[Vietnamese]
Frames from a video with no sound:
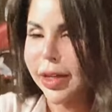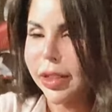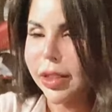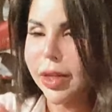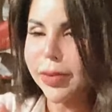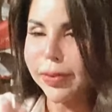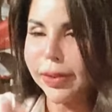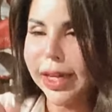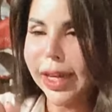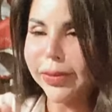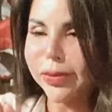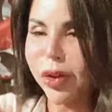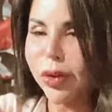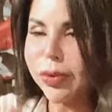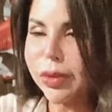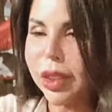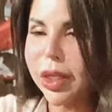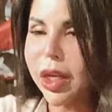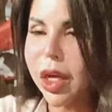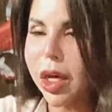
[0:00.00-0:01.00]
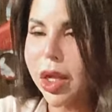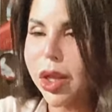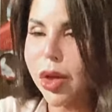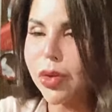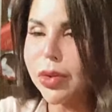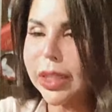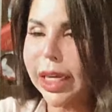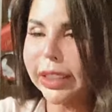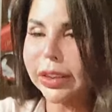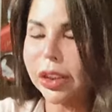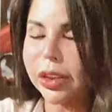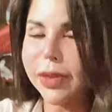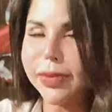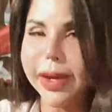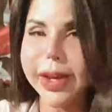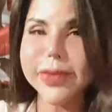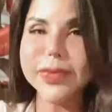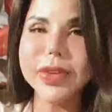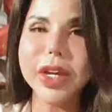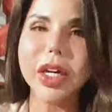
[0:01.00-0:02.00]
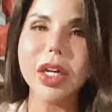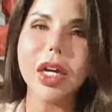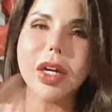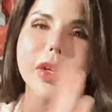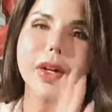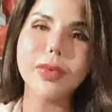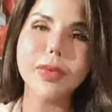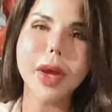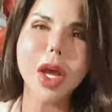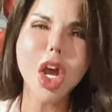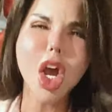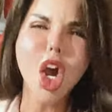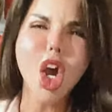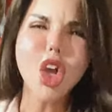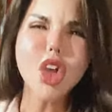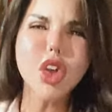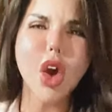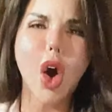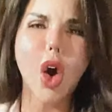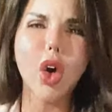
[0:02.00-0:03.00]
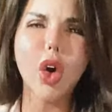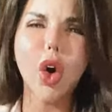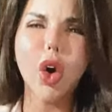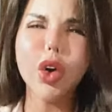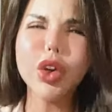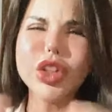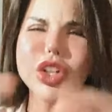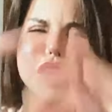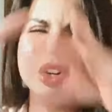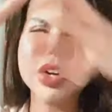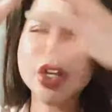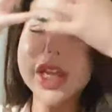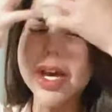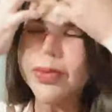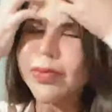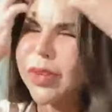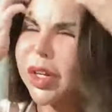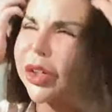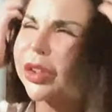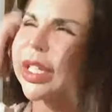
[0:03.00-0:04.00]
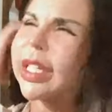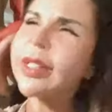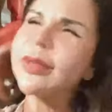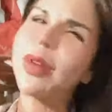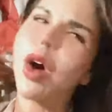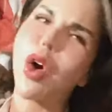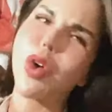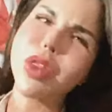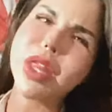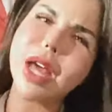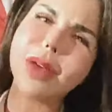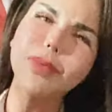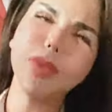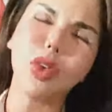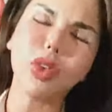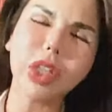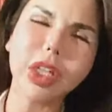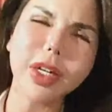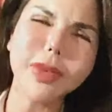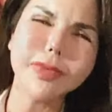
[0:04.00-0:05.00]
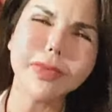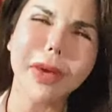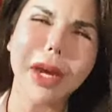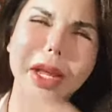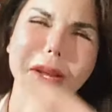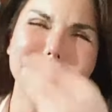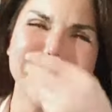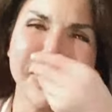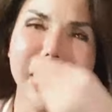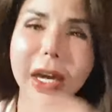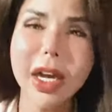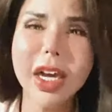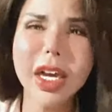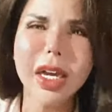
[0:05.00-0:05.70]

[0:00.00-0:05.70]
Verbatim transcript: nó 15 phút nữa xuống canh của nó mềm chưa là rồi trời ơi vừa xong nửa tiếng đồng hồ sao em luộc lên nó mềm mà